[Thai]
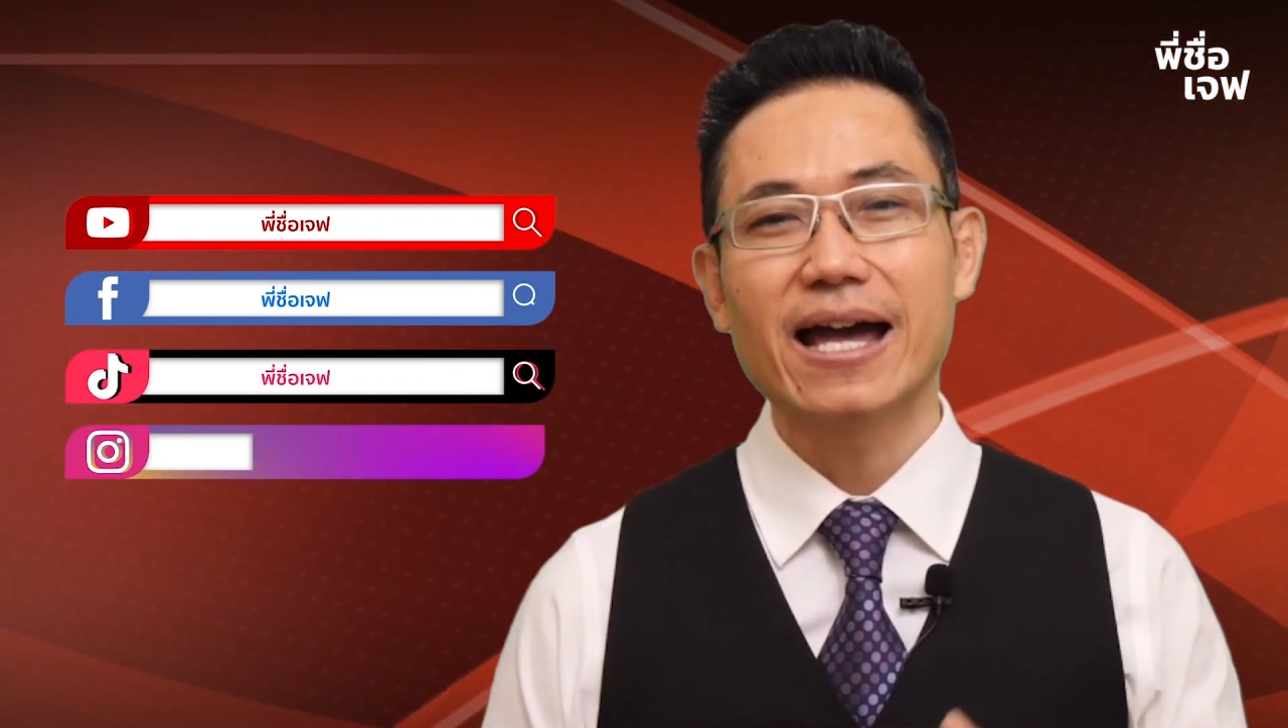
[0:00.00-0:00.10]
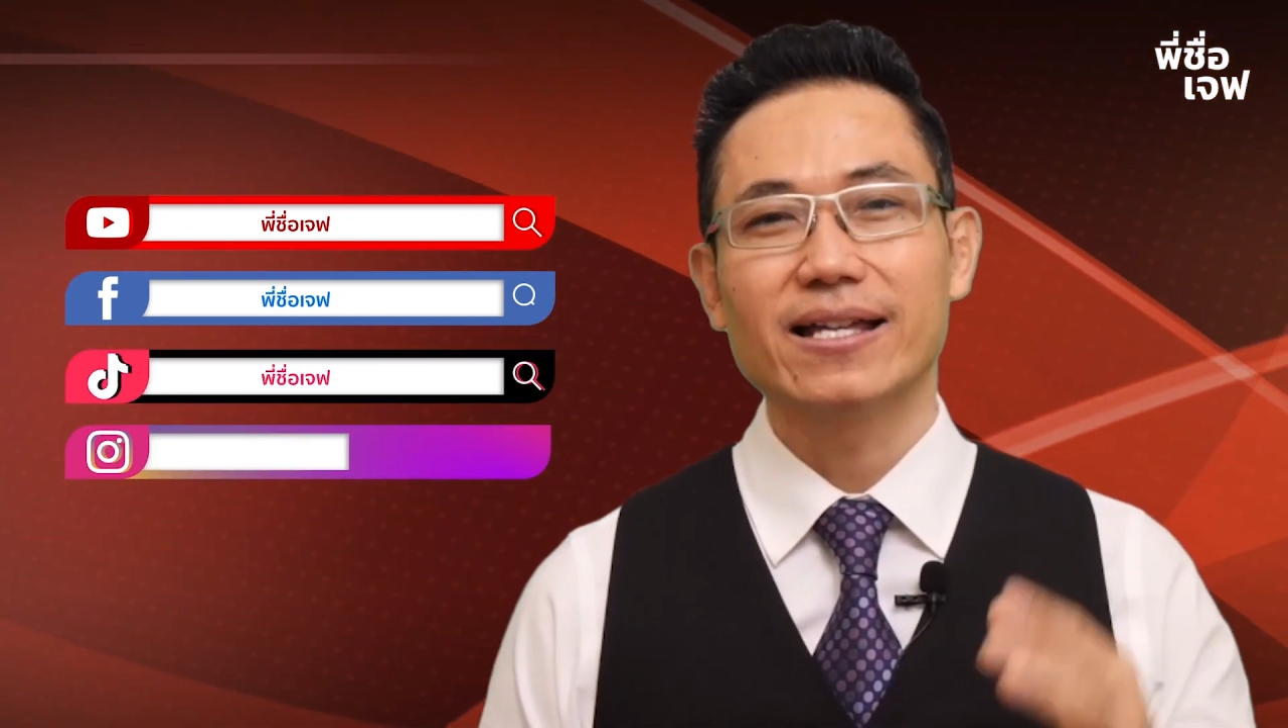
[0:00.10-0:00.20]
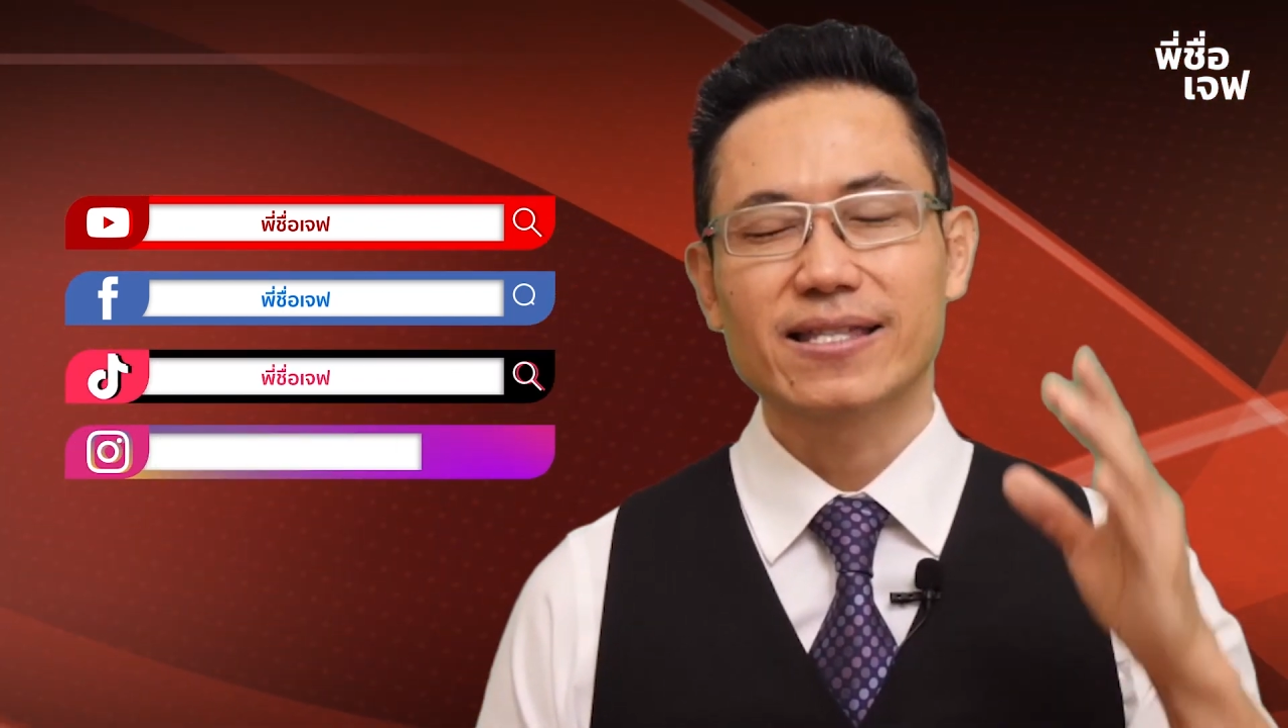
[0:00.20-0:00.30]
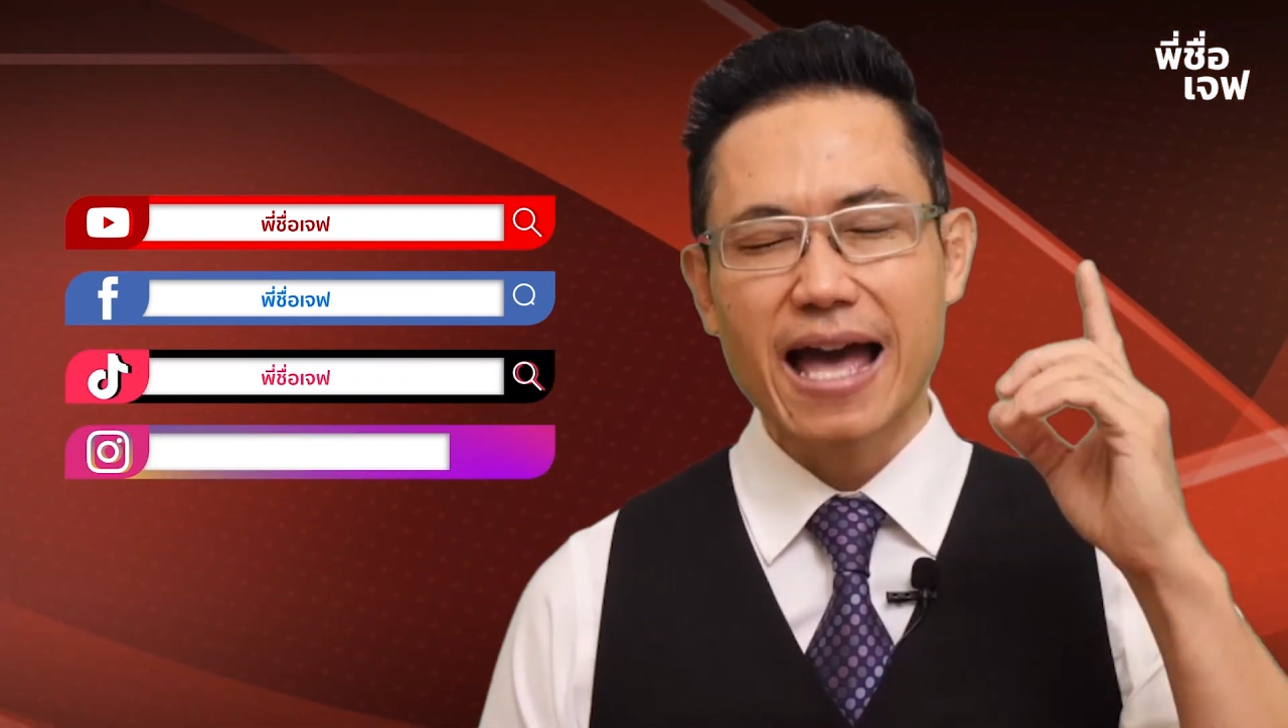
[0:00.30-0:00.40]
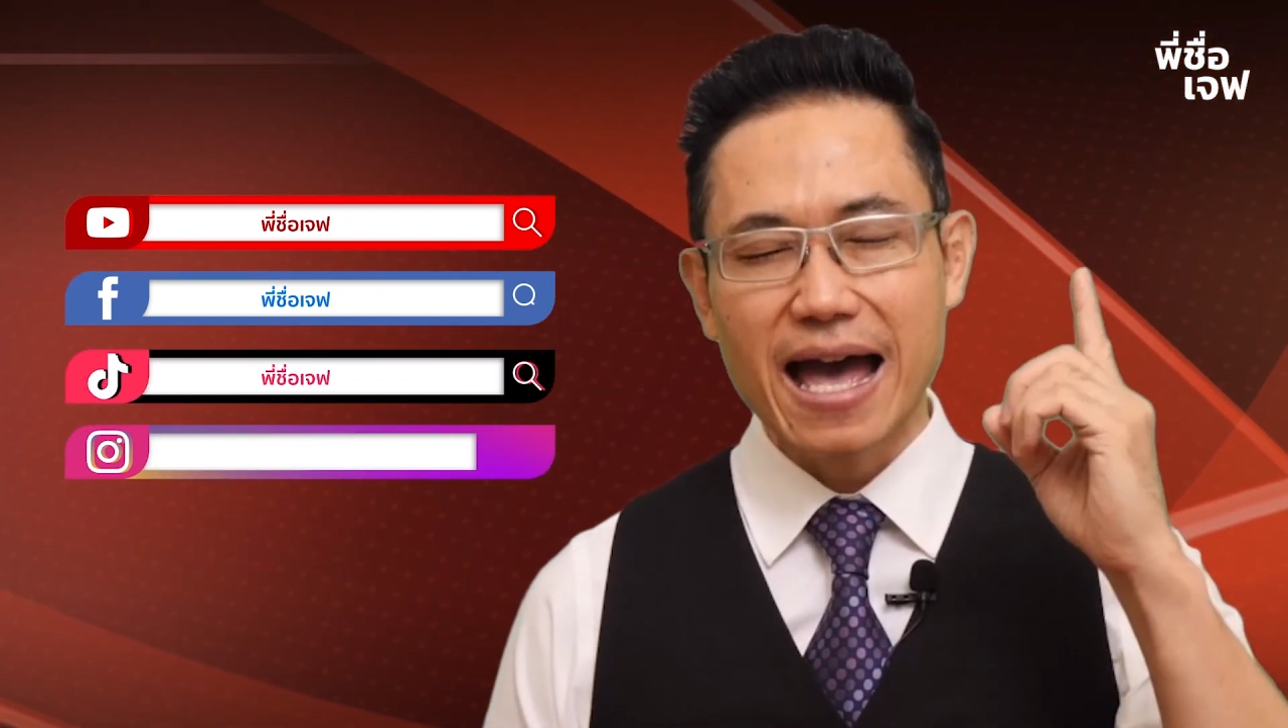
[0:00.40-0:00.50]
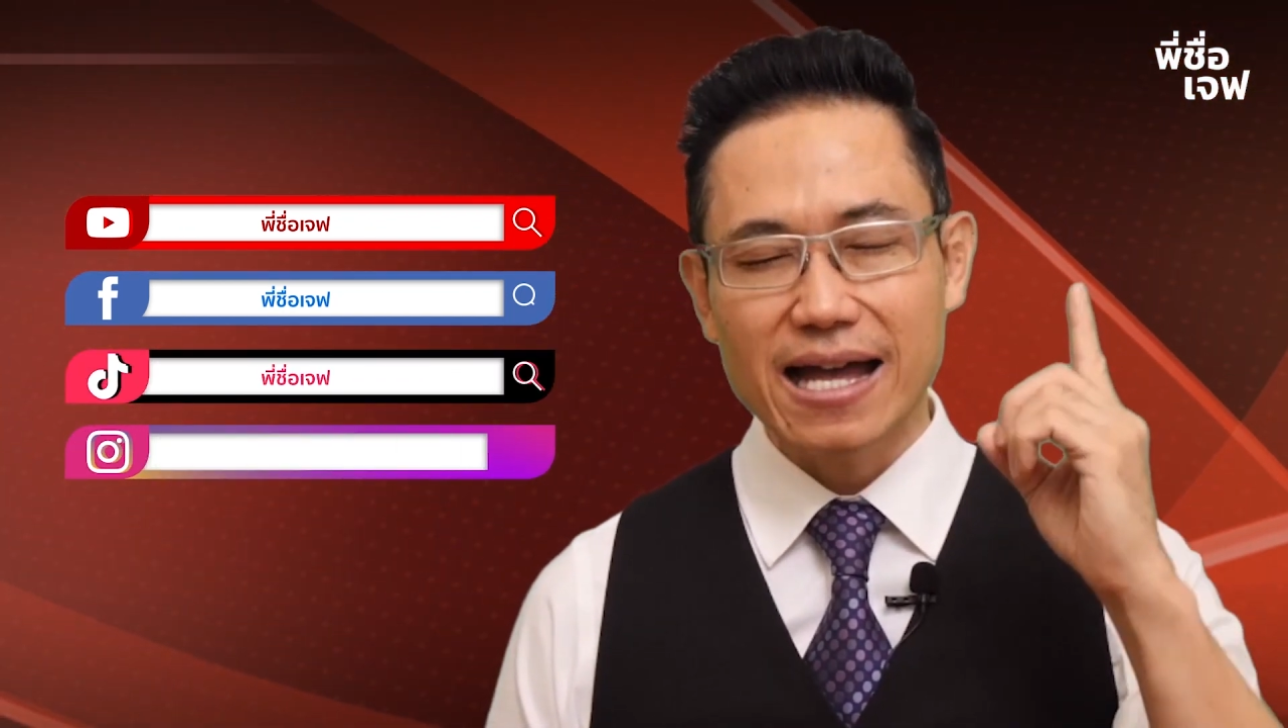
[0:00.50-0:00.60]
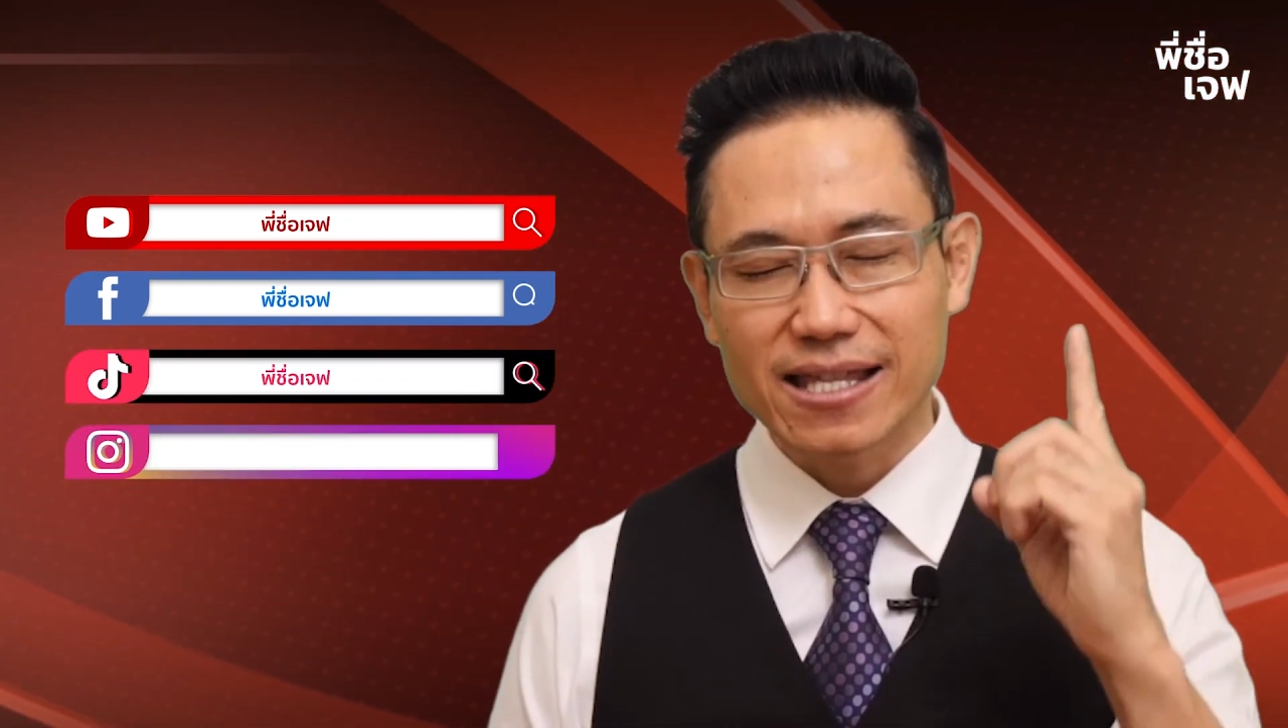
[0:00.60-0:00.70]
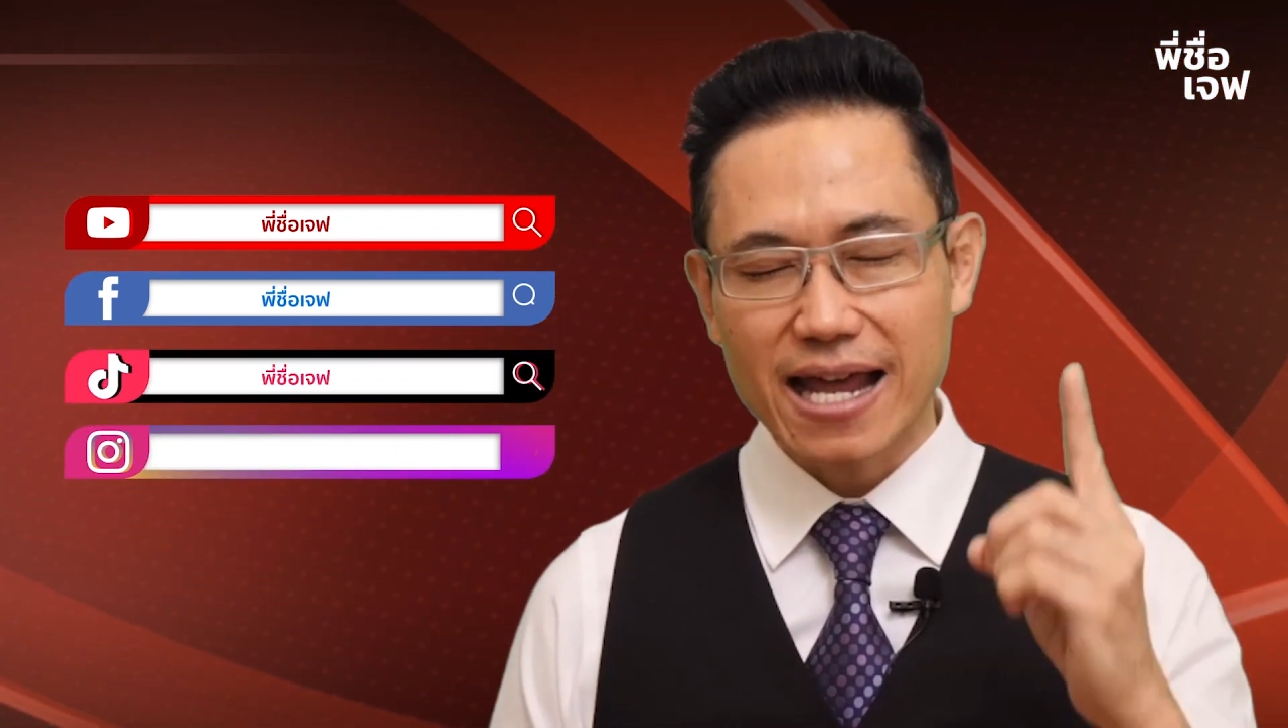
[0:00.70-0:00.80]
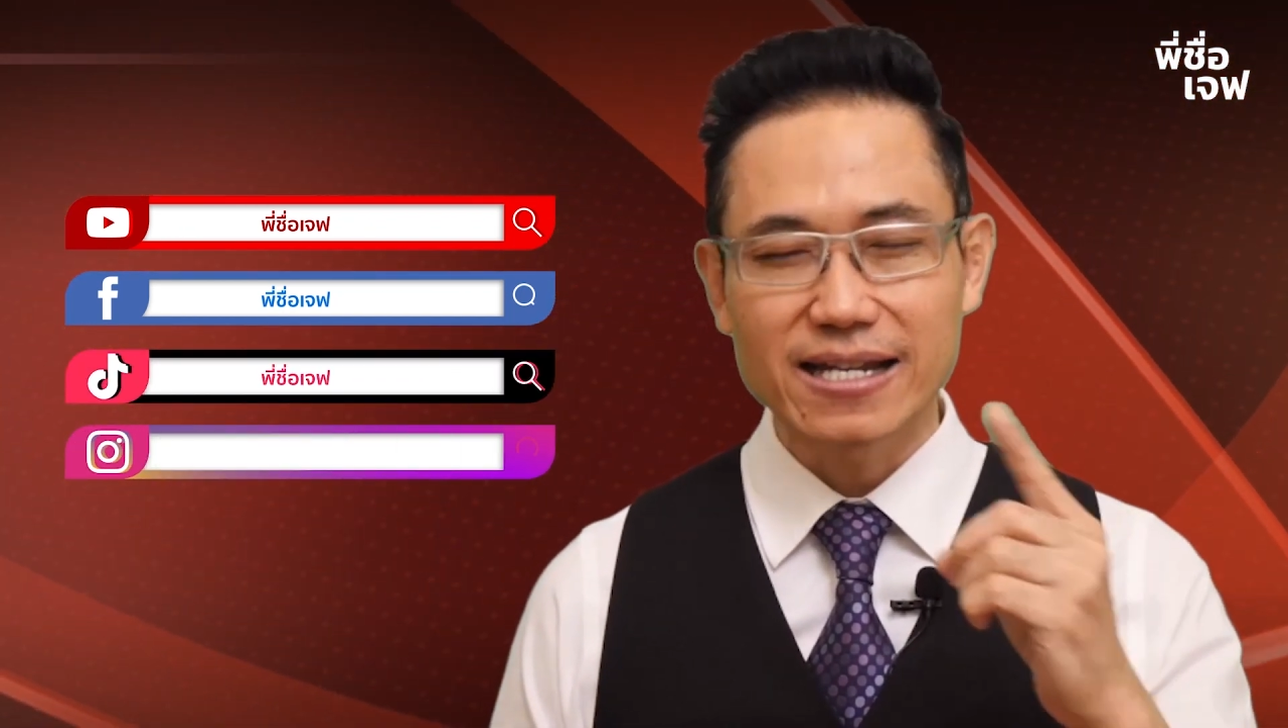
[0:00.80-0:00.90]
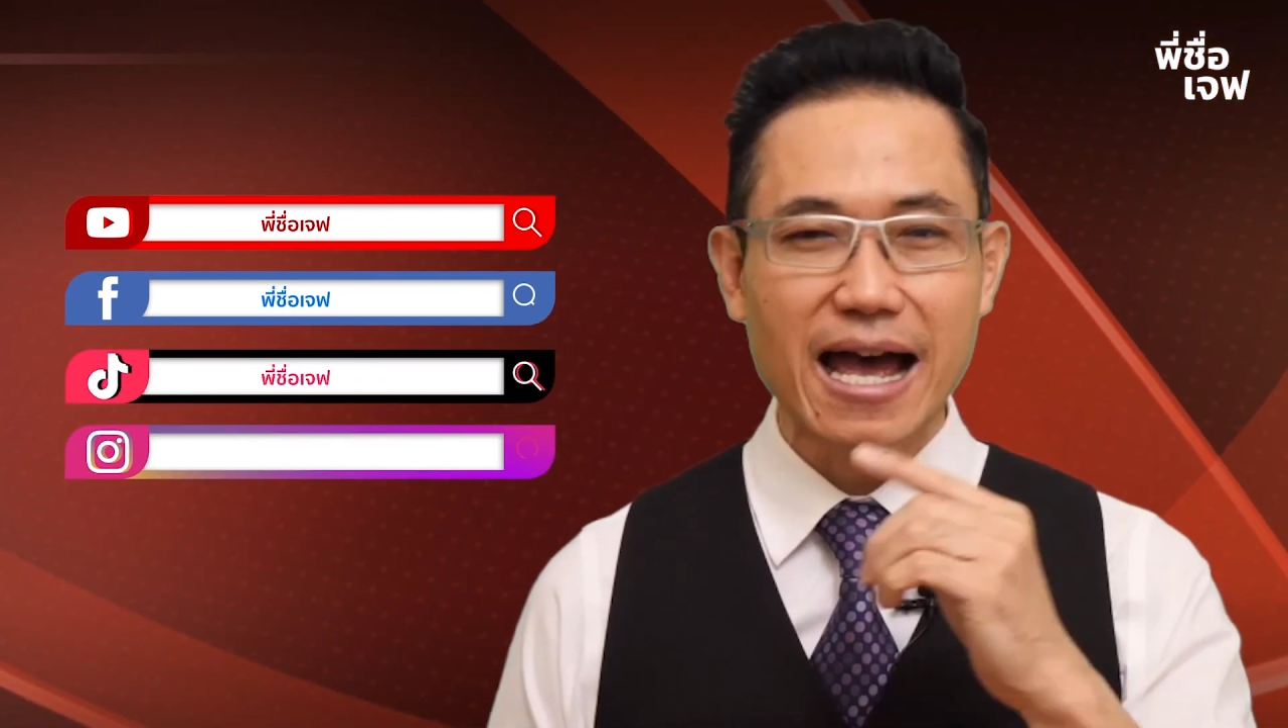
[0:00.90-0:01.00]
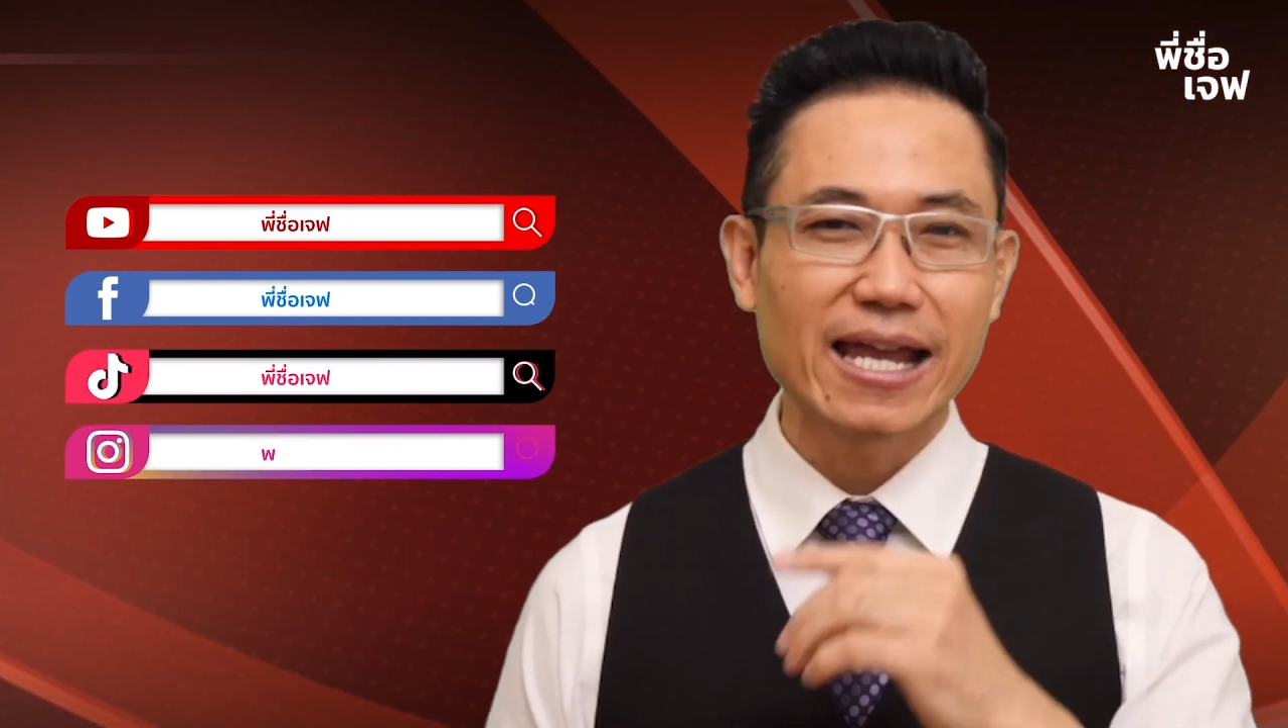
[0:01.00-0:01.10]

ถ้าท่านใด